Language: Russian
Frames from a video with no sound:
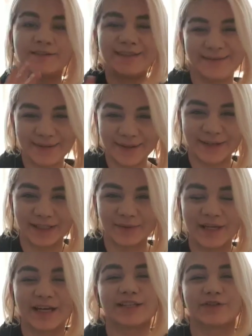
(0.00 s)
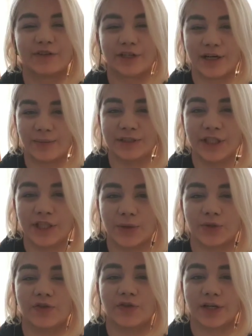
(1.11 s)
Всем привет! Меня зовут Камила, я
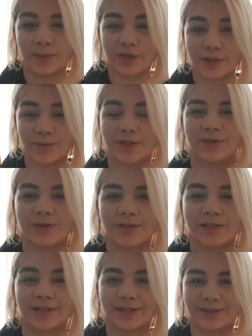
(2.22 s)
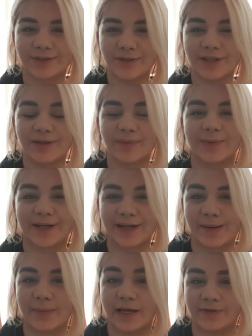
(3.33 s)
учусь в Харбинском институте технологий по
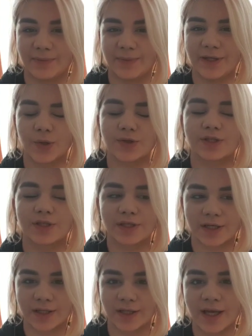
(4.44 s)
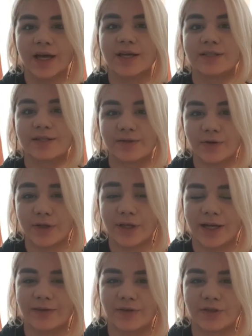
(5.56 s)
программе IPP от CCN. Сегодня
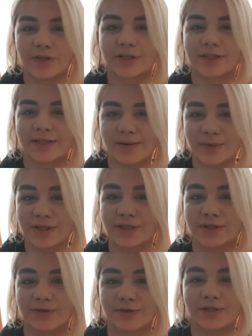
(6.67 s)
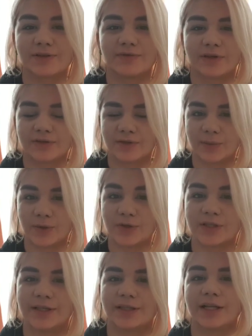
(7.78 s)
я отвечу на самый интересующий вас
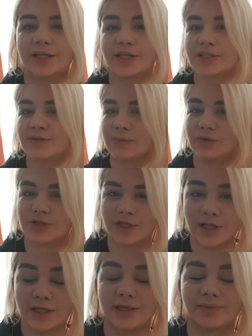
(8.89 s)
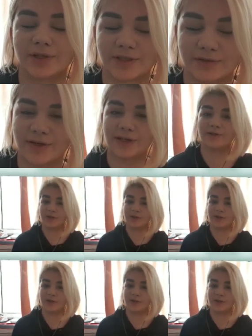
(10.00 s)
вопрос для дальнейшего обучения и проживания